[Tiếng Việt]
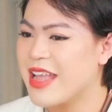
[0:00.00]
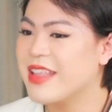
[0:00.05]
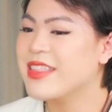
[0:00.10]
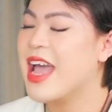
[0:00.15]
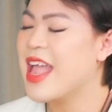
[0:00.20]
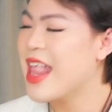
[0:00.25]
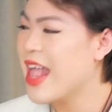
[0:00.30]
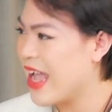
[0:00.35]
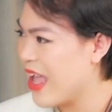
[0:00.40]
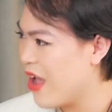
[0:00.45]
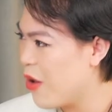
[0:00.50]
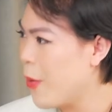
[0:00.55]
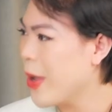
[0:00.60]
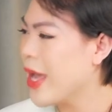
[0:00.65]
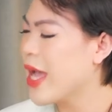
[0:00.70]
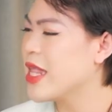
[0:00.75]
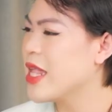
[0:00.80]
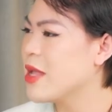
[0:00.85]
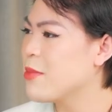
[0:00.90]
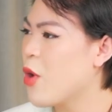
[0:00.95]
đấy, đấy là cái
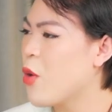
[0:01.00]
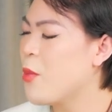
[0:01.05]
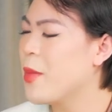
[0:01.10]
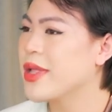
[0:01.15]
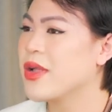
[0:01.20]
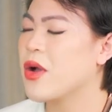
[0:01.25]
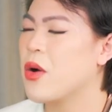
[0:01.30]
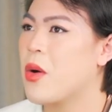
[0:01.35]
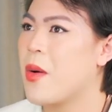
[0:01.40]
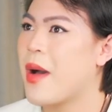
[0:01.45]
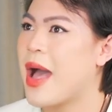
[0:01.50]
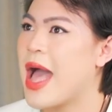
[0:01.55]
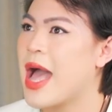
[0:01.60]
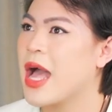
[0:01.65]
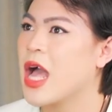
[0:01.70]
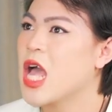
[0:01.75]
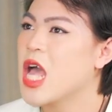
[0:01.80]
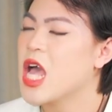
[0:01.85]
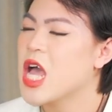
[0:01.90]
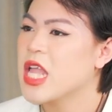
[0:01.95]
awakening moment của
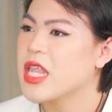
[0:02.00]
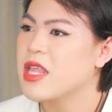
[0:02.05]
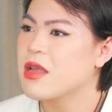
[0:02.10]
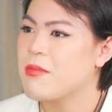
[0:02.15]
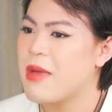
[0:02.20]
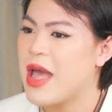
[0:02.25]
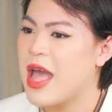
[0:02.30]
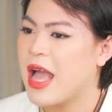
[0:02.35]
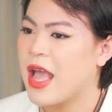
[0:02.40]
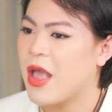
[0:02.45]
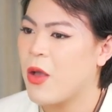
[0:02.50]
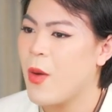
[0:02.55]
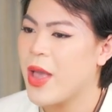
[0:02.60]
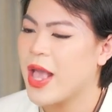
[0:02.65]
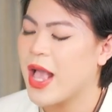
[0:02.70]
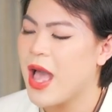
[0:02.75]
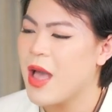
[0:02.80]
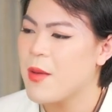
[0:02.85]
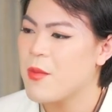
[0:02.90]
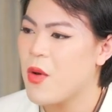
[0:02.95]
hoàng nhưng mà cái
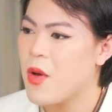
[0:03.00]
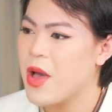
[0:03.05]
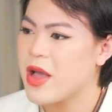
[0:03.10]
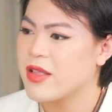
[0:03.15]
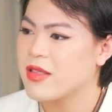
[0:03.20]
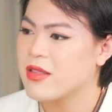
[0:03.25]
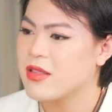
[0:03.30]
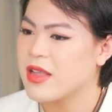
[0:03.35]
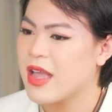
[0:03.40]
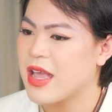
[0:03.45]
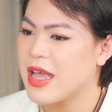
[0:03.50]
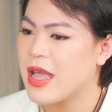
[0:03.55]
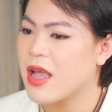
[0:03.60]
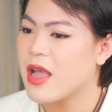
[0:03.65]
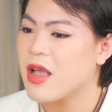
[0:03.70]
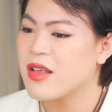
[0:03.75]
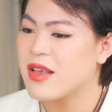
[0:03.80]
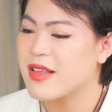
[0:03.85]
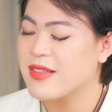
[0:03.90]
khoảnh khắc mà hoàng cái, cái,